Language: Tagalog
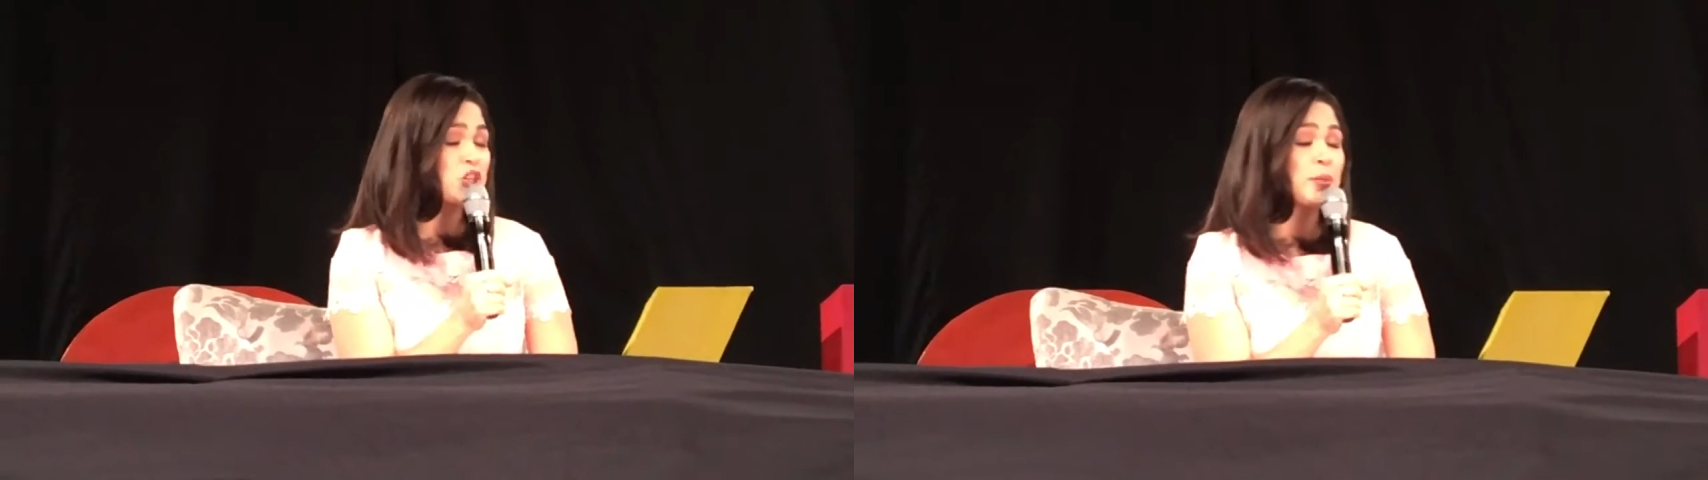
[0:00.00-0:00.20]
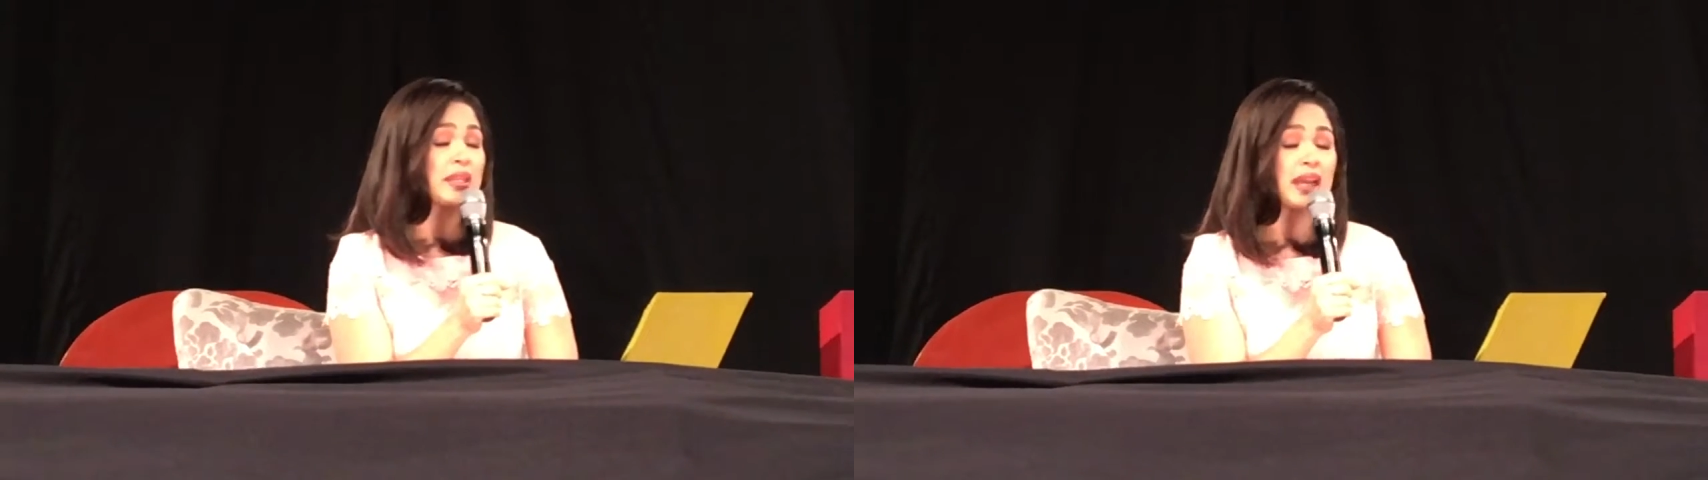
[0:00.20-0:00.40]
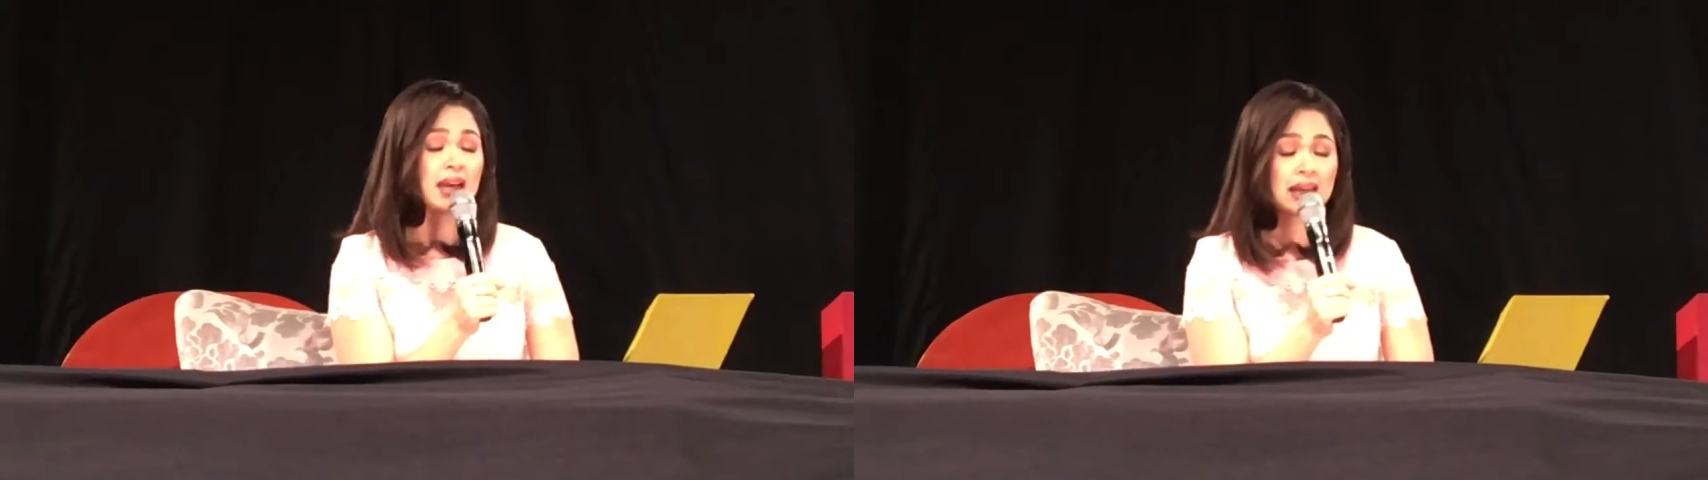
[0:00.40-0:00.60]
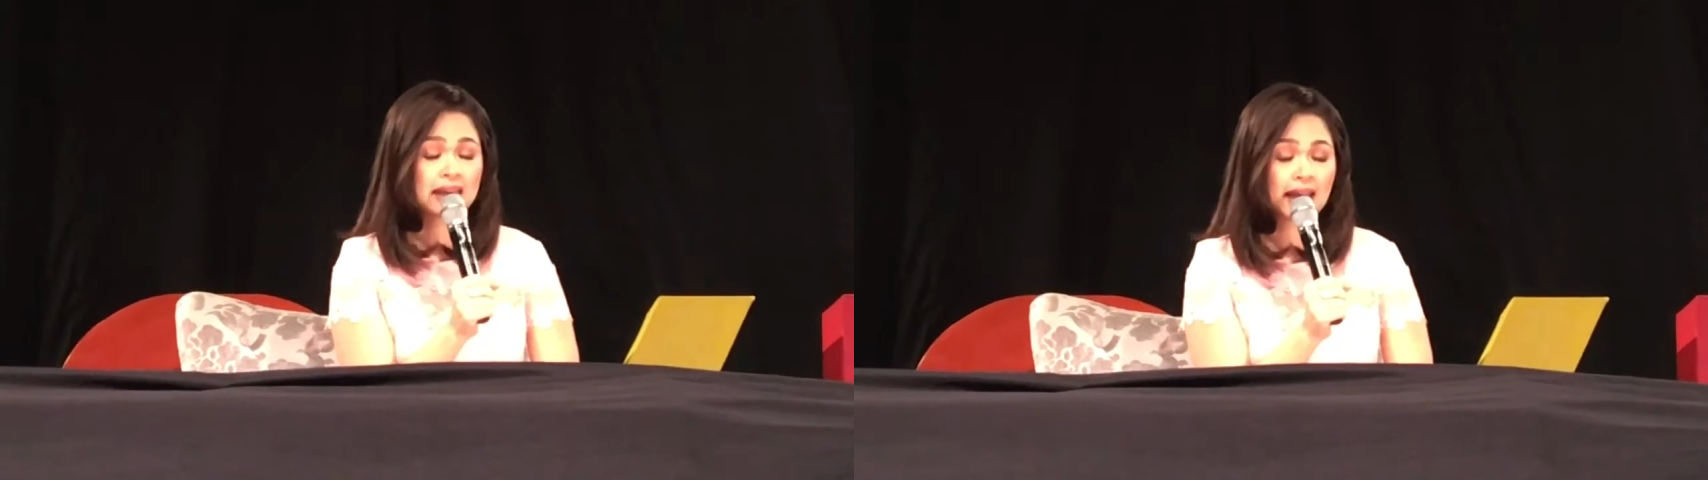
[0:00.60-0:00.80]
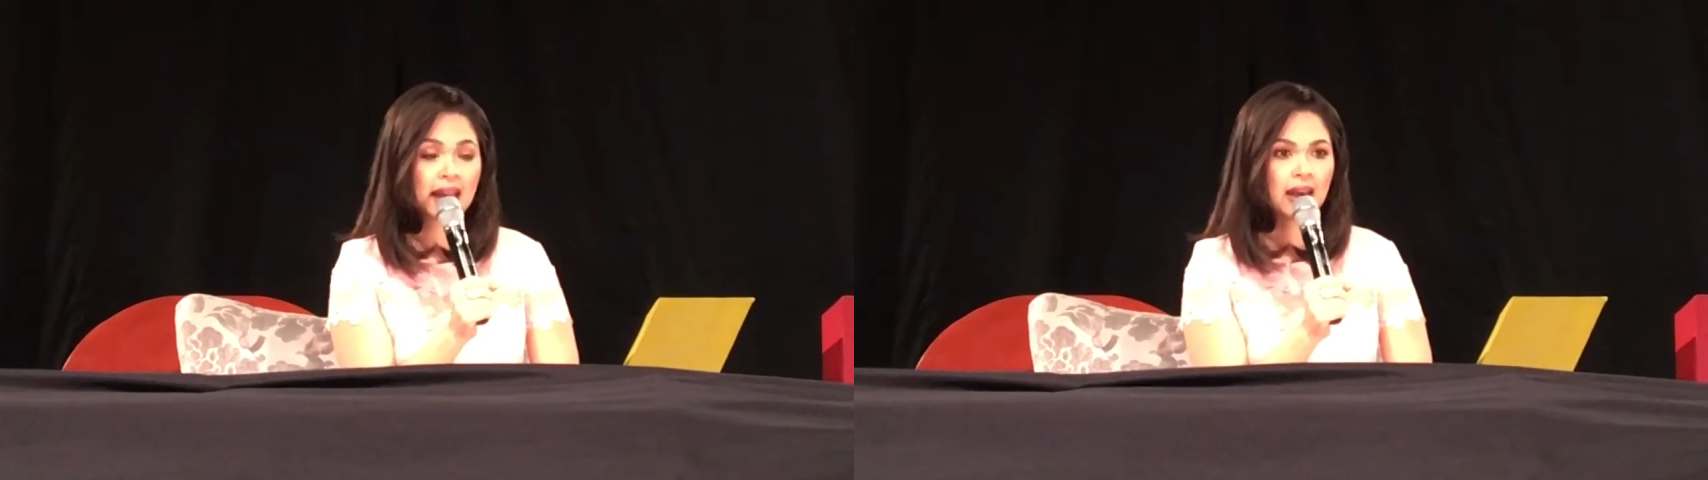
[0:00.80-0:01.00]
medyo matagal
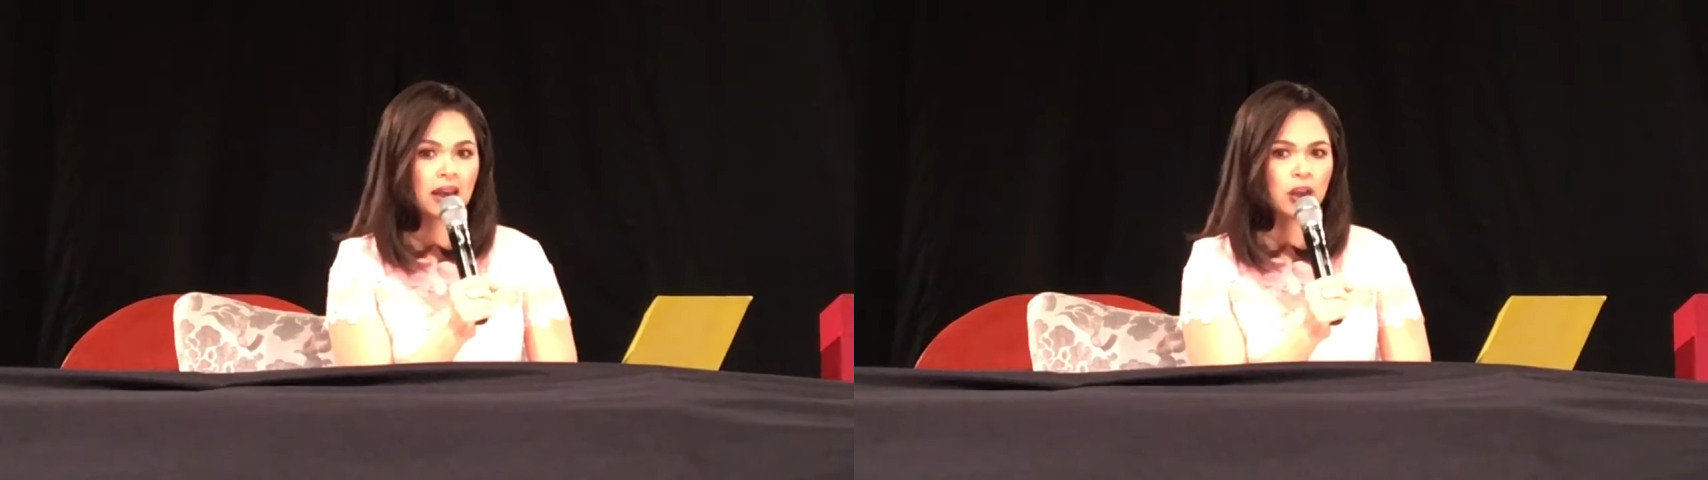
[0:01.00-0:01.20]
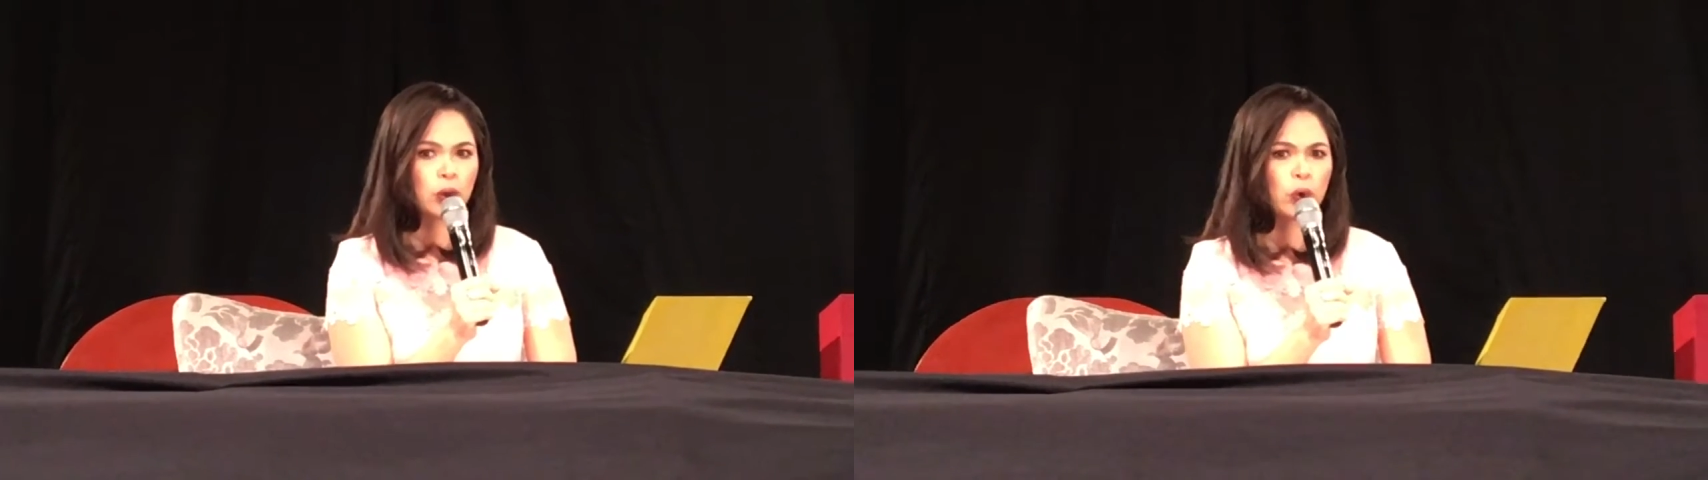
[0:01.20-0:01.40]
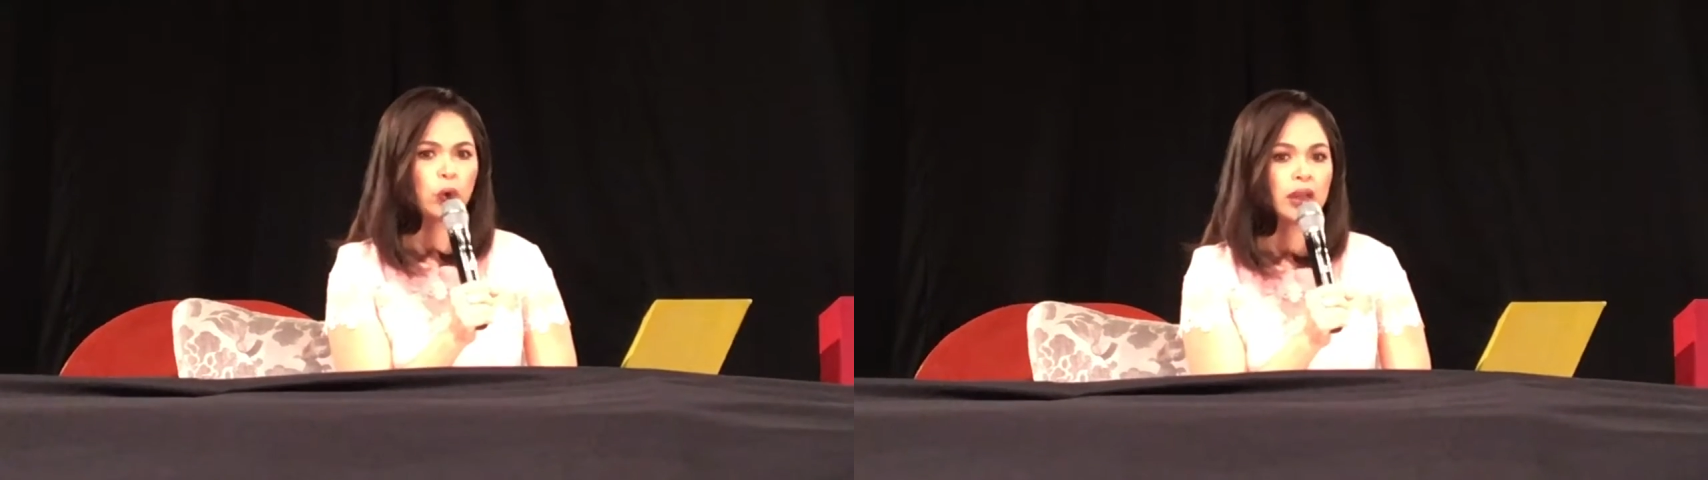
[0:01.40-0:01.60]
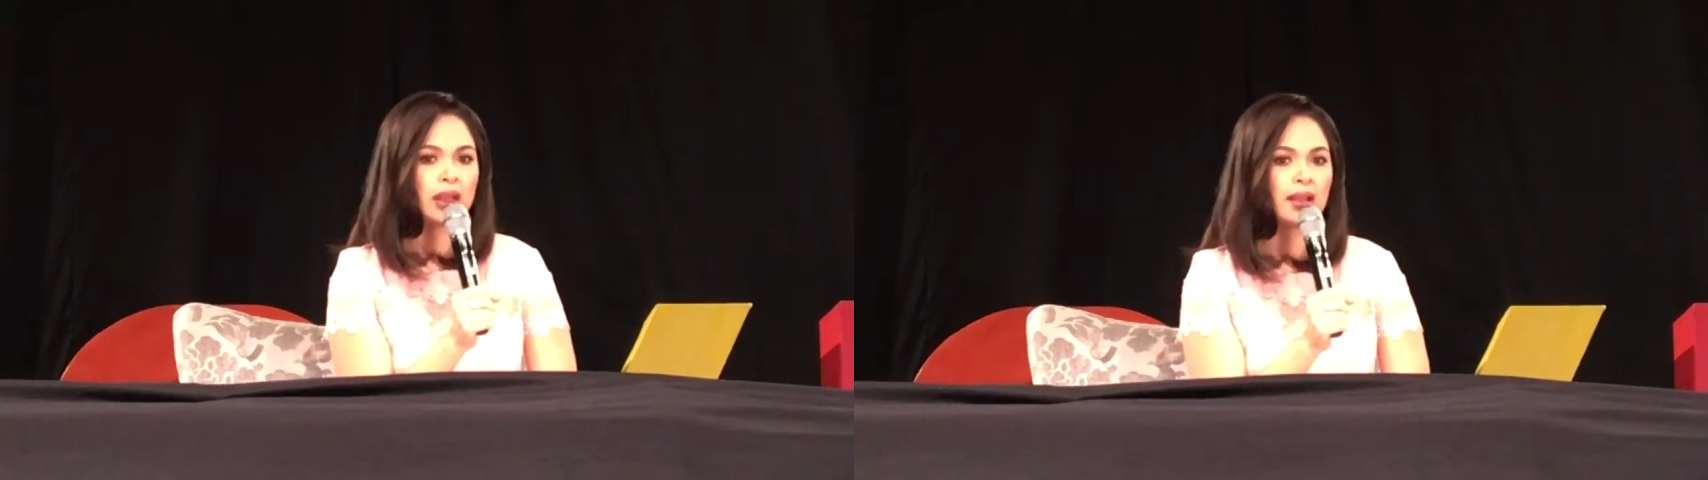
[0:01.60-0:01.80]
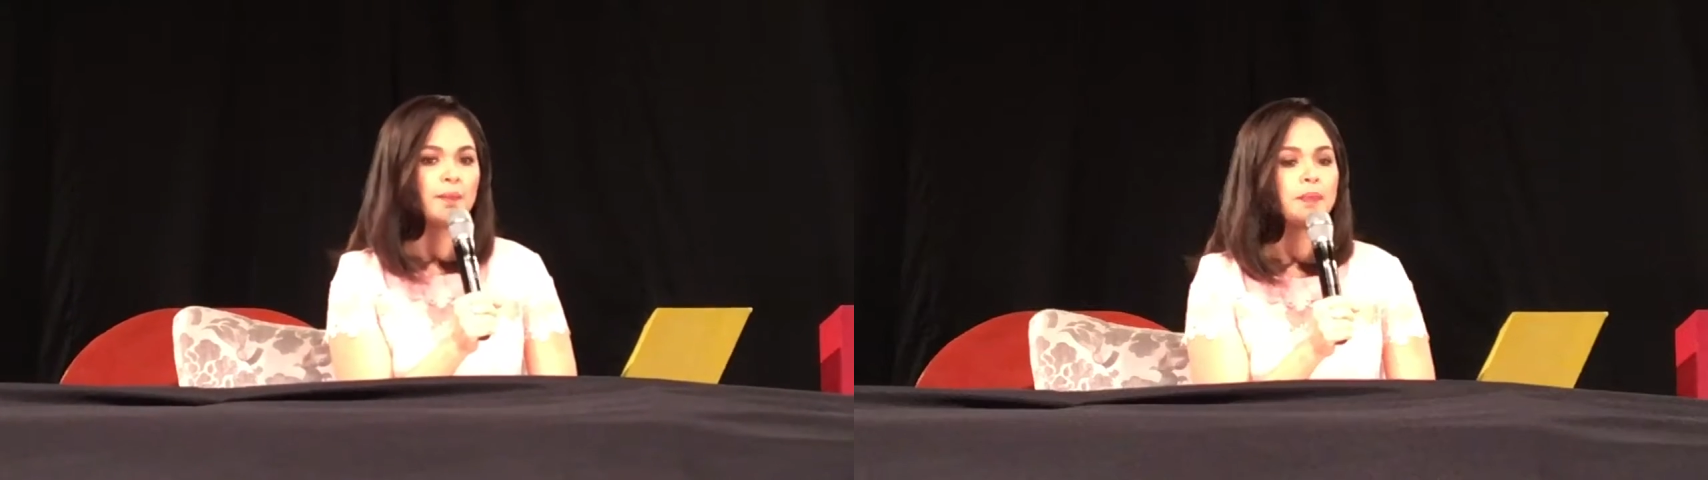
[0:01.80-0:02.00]
din yung
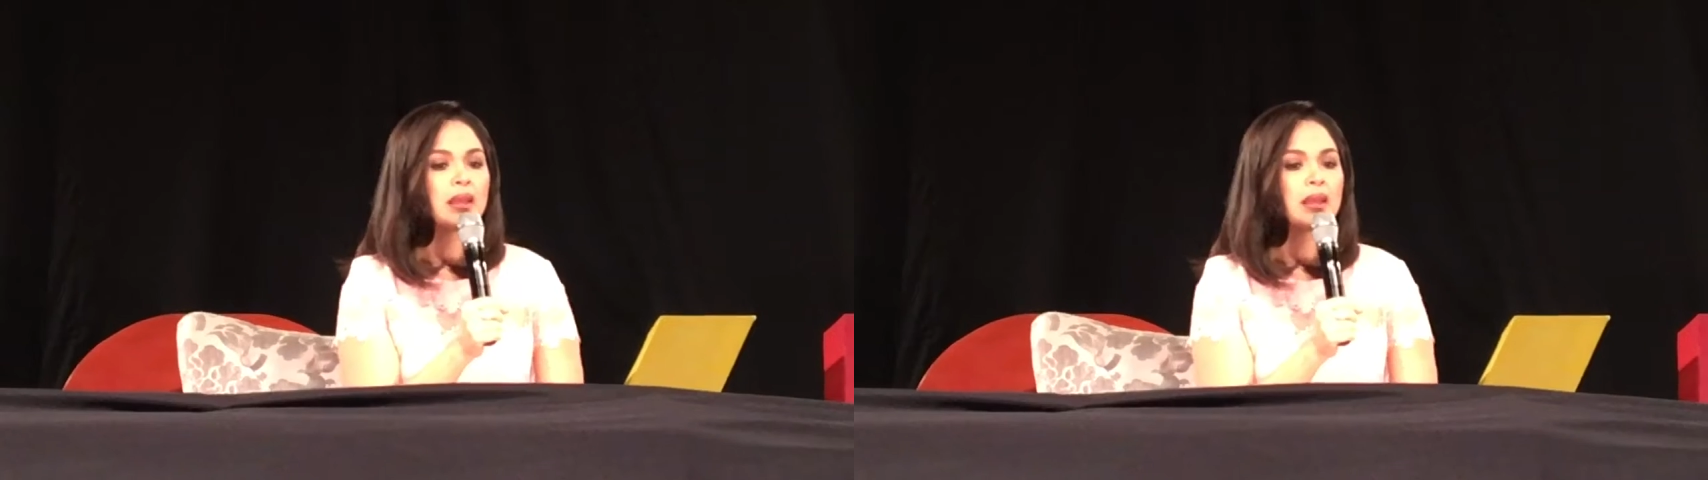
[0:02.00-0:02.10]
huling